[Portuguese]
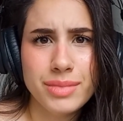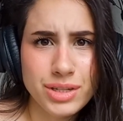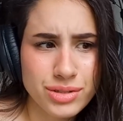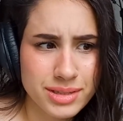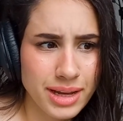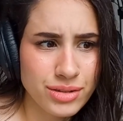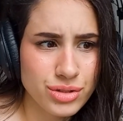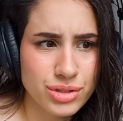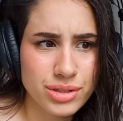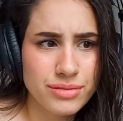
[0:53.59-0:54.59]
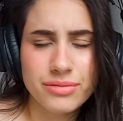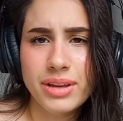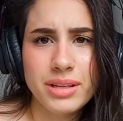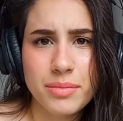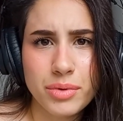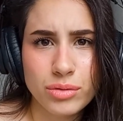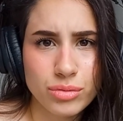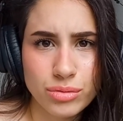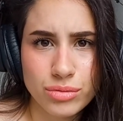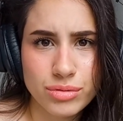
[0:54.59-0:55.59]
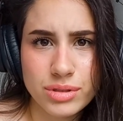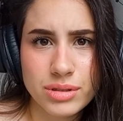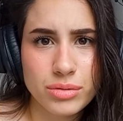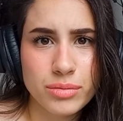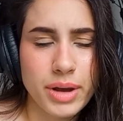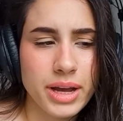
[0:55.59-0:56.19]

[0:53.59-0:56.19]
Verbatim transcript: mais sites que vendem produtos e tudo